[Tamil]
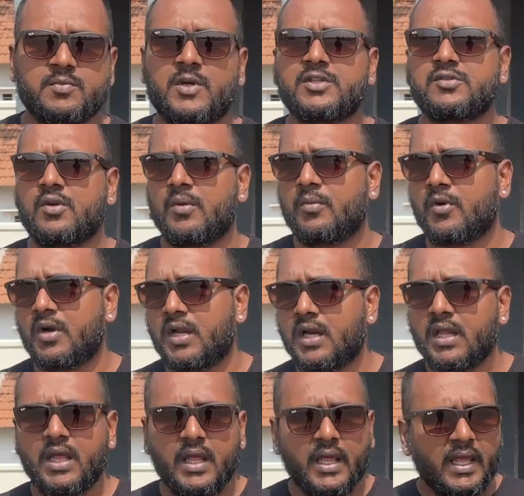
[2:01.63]
திங்ஸ் மட்டும் சொல்ல
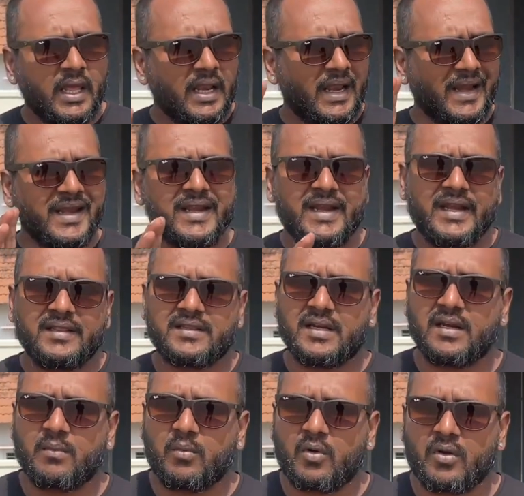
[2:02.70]
போகிறேன் நான் நைன்டீன் எயிட்டி
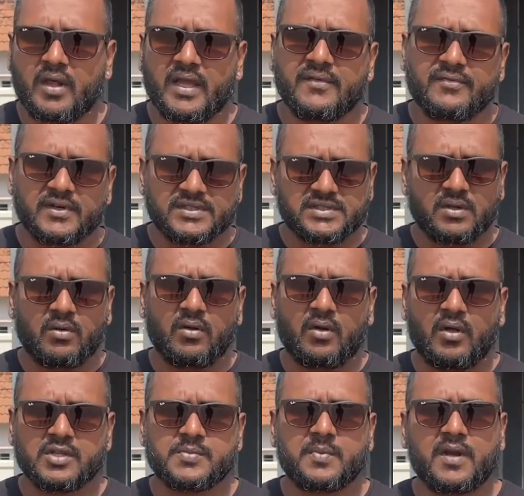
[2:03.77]
த்ரீல போனாய் ஆகி ஃபர்ஸ்ட்
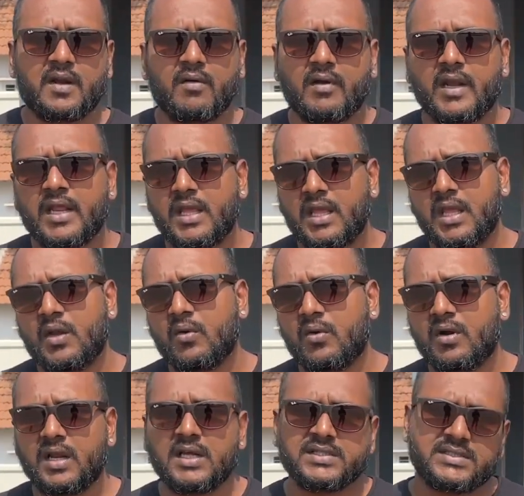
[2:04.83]
அவங்க லான்ச் பண்ணுற வண்டி
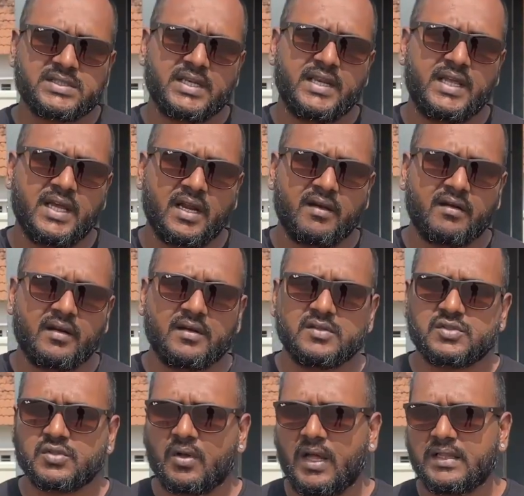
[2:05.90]
ஹீரோ ஹோண்டா சிடி
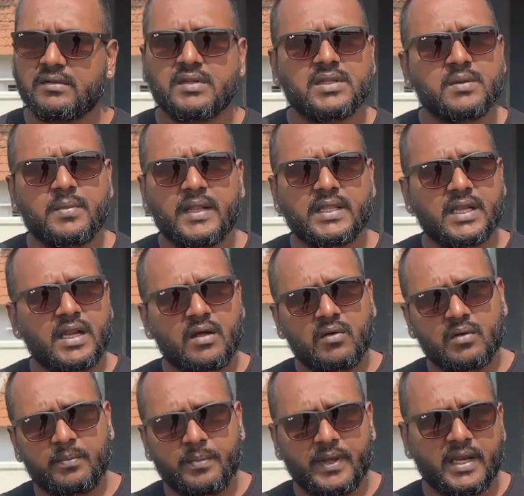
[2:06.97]
ஹண்ட்ரட் ஸோ அது வந்து
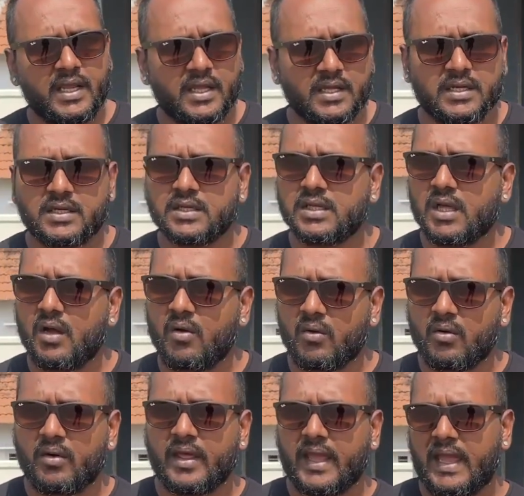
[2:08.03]
பார்த்திங்கன்னா ஒரு பெரிய ஹிட்டு
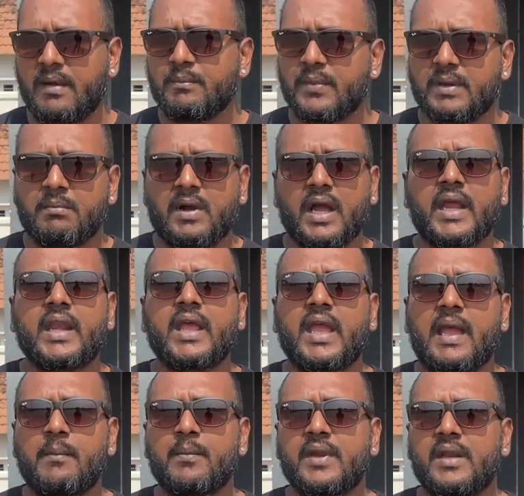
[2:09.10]
அவங்களோட கேம்பெயின்
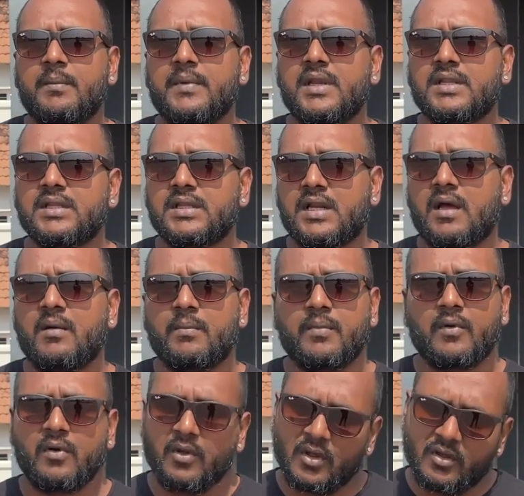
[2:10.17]
மார்க்கெட்டிங் கேம்பெயின் எப்படி இருந்ததுன்னா
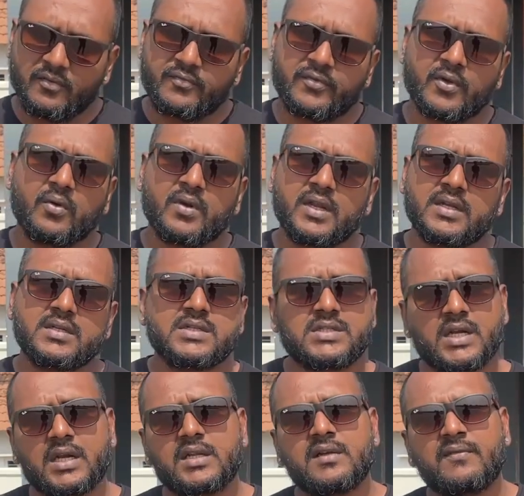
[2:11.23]
அப்போது ஃபியோலட்
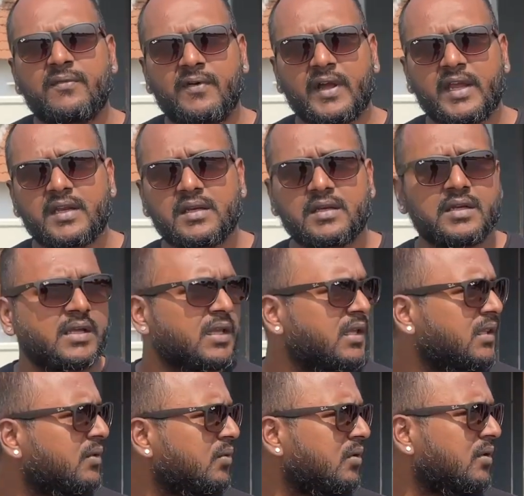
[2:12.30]
ஷட்டட் ஃபகெட்டட்
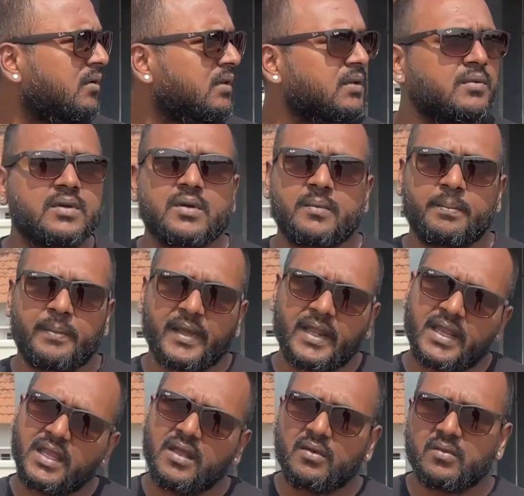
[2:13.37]
இது ஒரு வந்து ஒரு
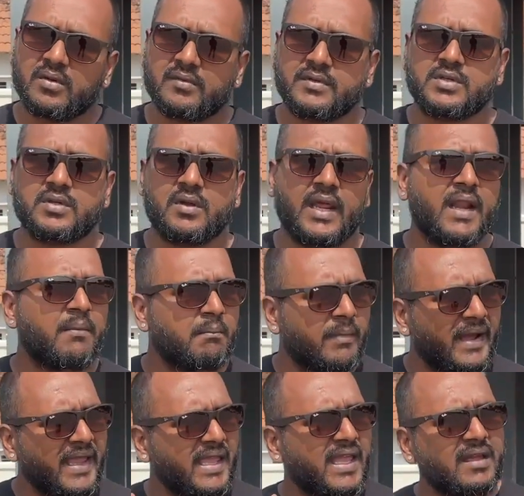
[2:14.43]
பெரிய ஒரு விஷயம் ஏன்னா
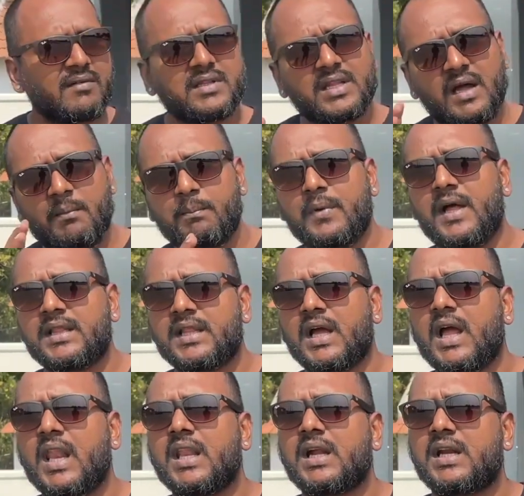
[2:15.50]
பைக்கிங் வந்து அப்போ
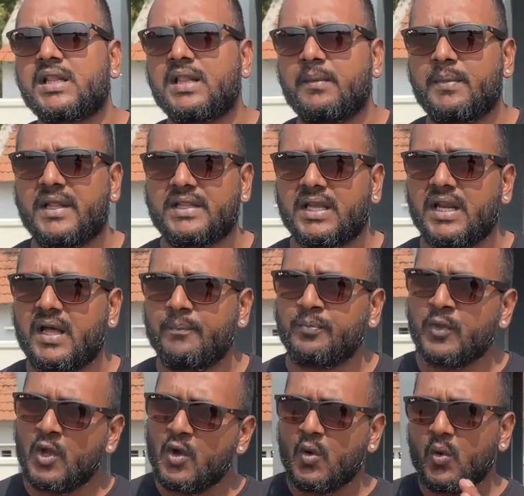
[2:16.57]
அந்த காலகட்டத்தில் பார்த்தீங்கன்னா
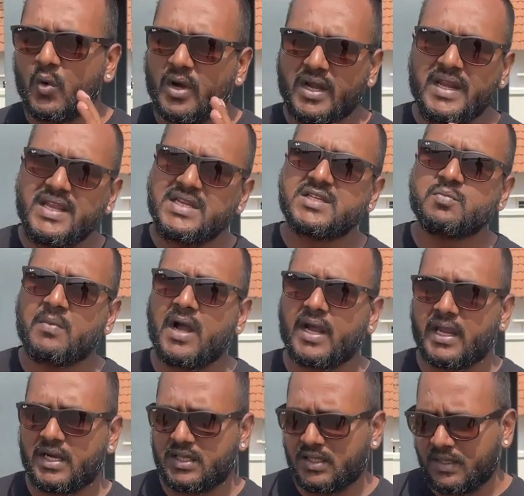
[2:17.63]
ஒரு நீஷ்
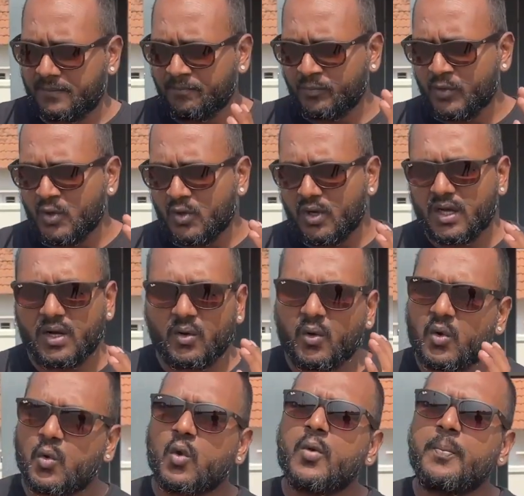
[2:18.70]
மார்க்கெட்டு தான்
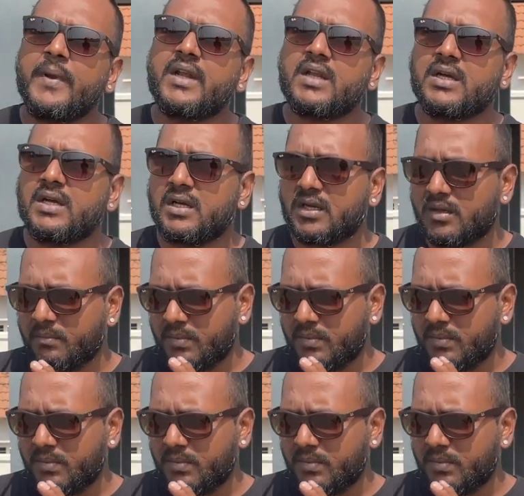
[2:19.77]
ஒரு குறிப்பிட்ட